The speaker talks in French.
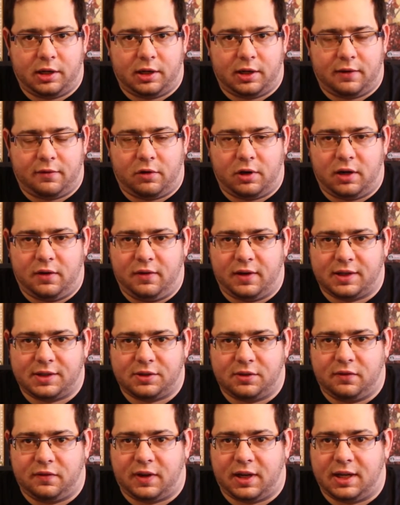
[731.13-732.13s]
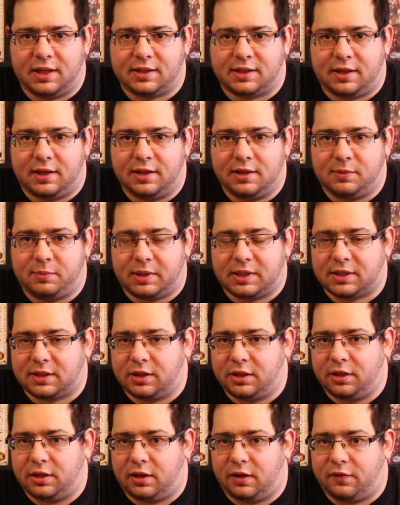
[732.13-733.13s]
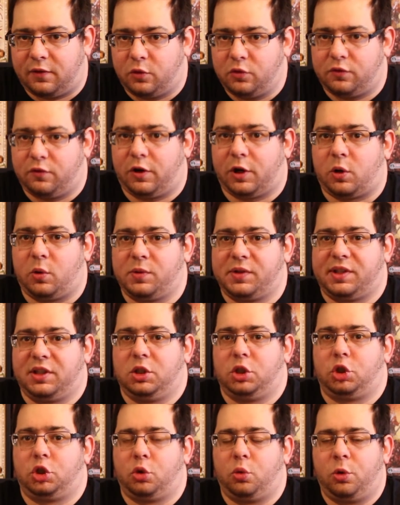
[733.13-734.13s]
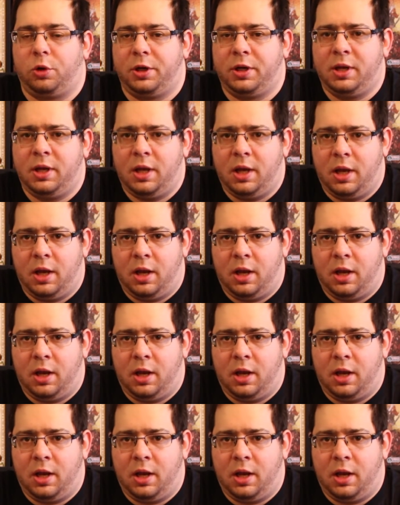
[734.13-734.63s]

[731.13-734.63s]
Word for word: avoir la version française parce que, dans le fond, une fois qu'on sait jouer,